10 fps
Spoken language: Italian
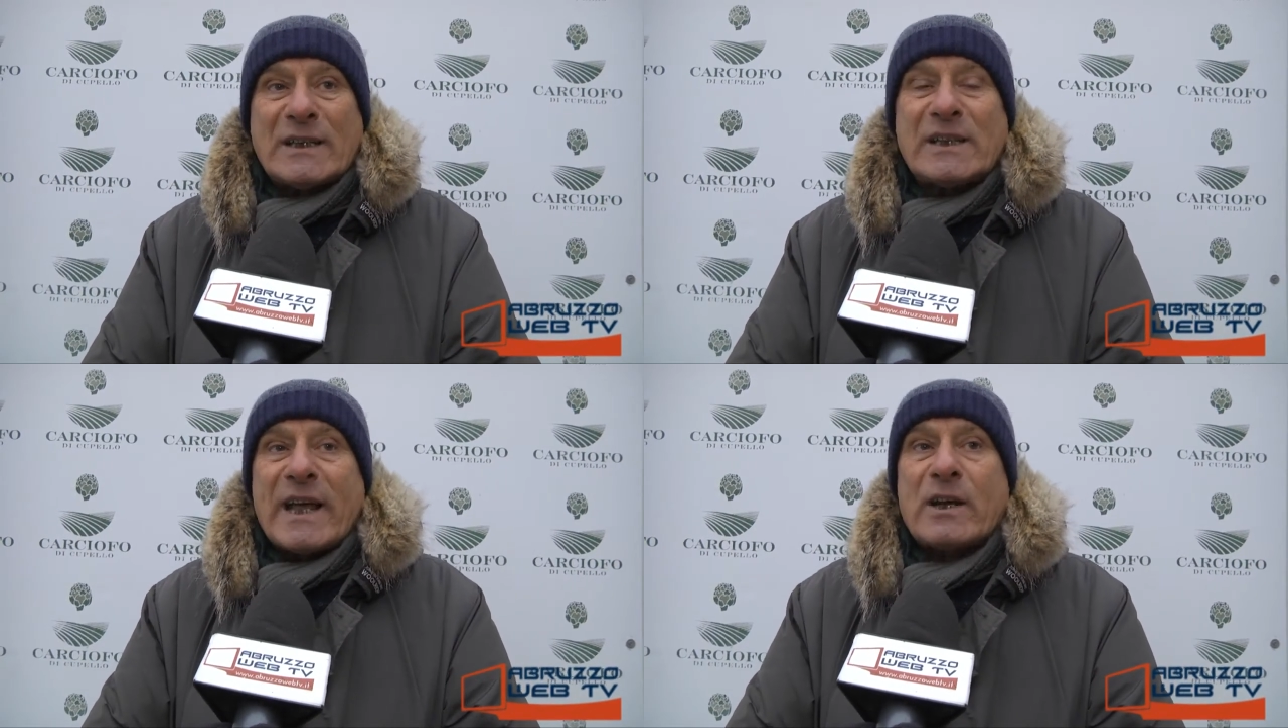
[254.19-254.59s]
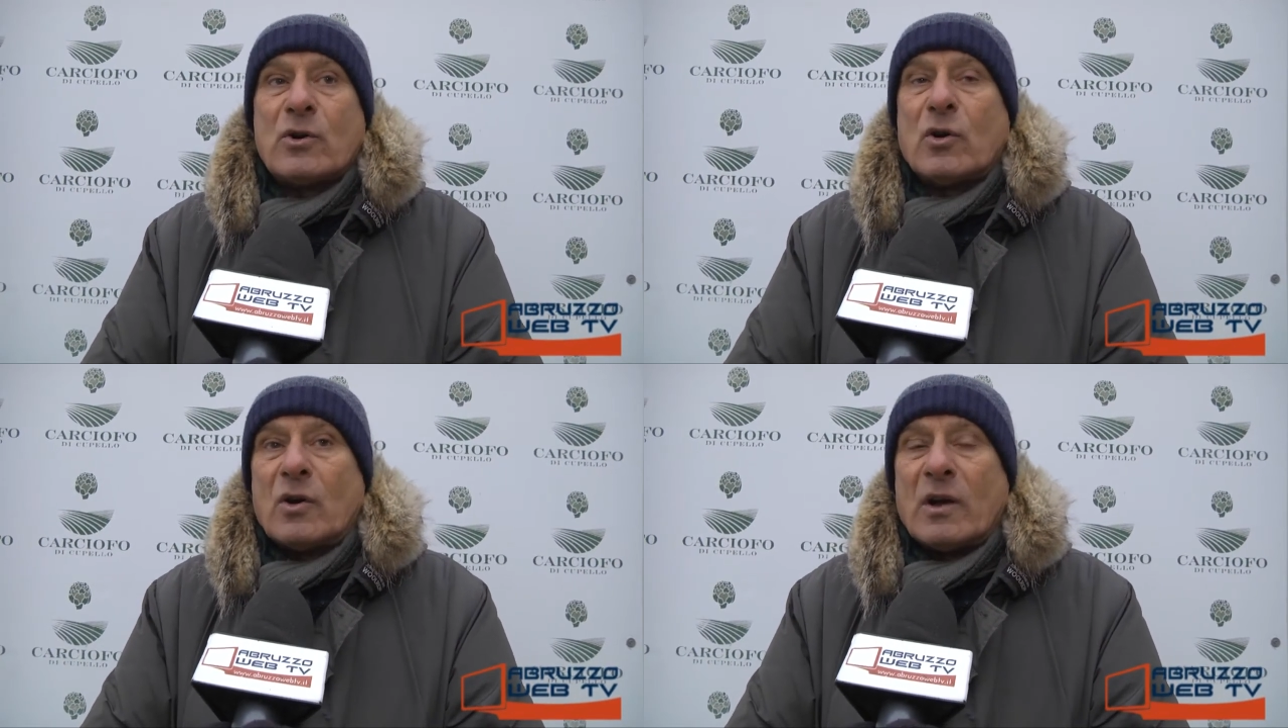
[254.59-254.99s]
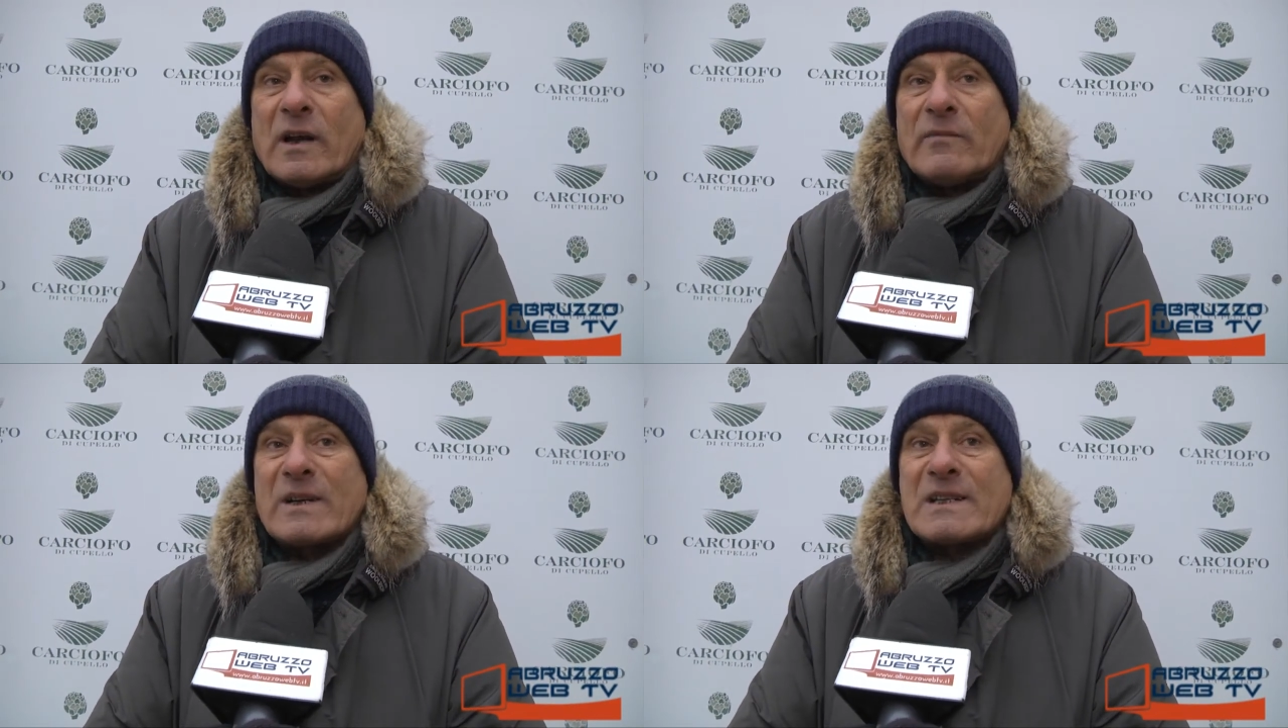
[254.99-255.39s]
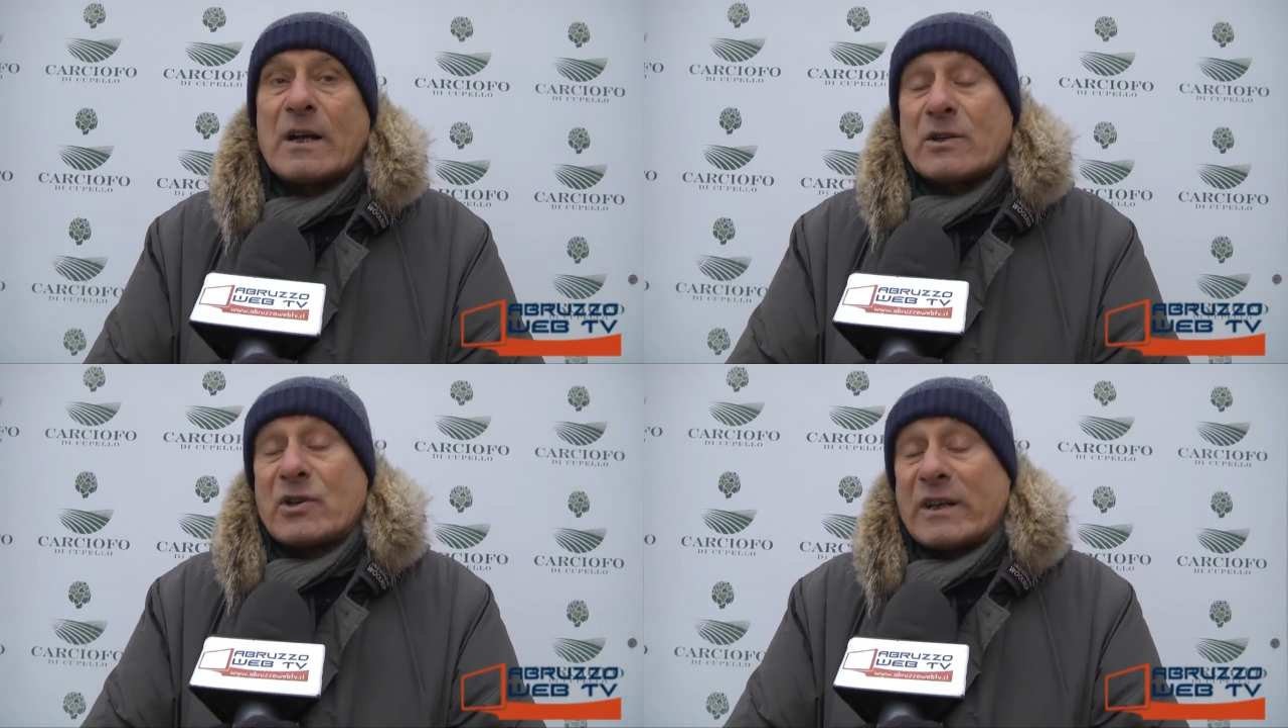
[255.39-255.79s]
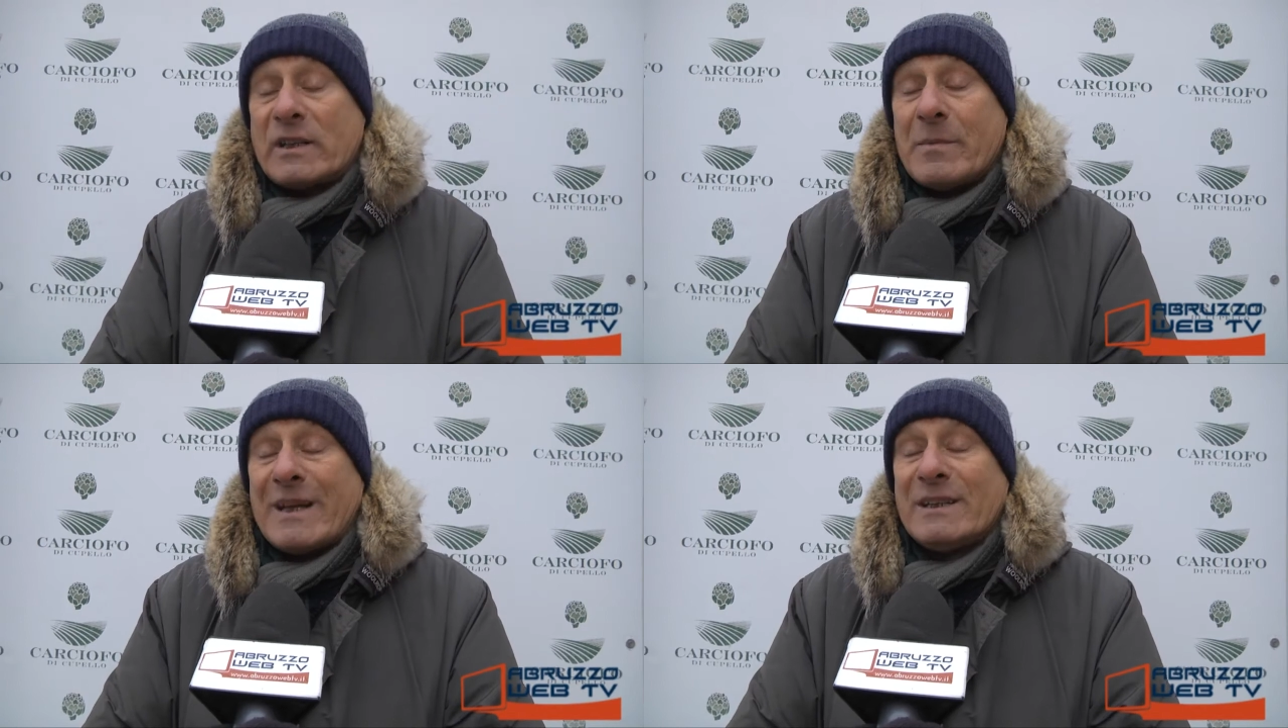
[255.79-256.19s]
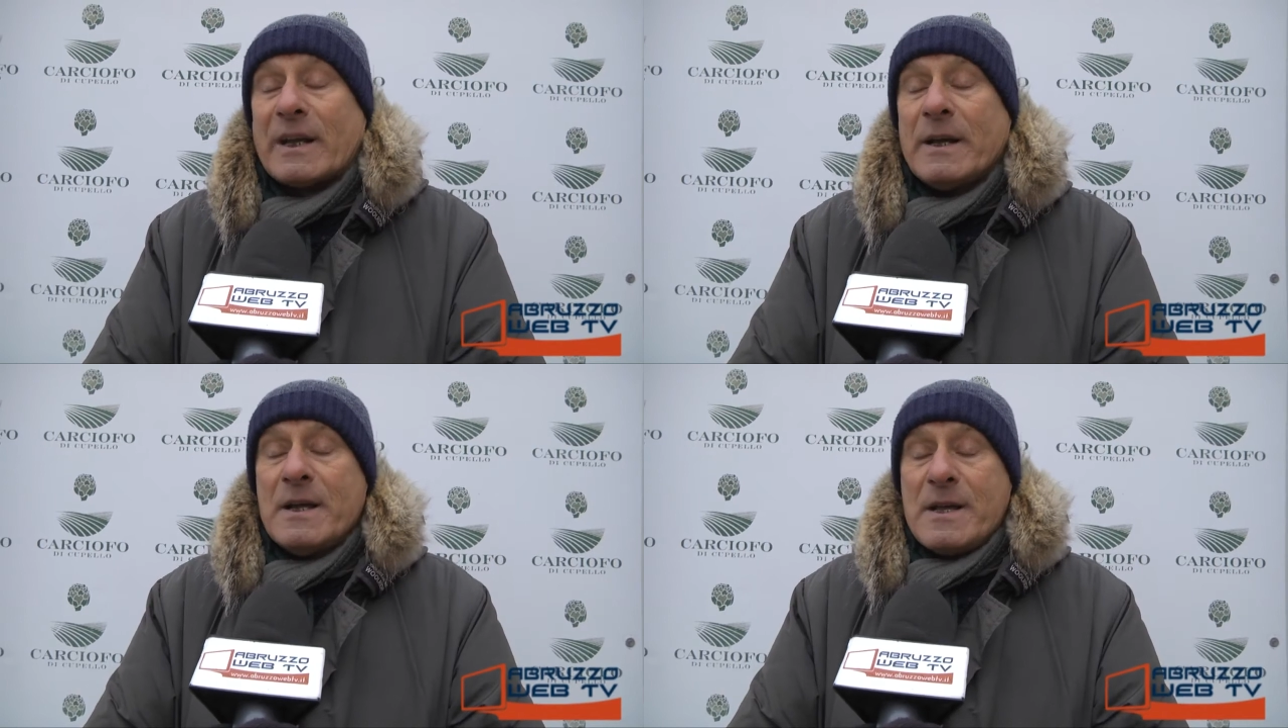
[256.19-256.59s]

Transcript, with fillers: da tergo, eh, l'avversario certamente,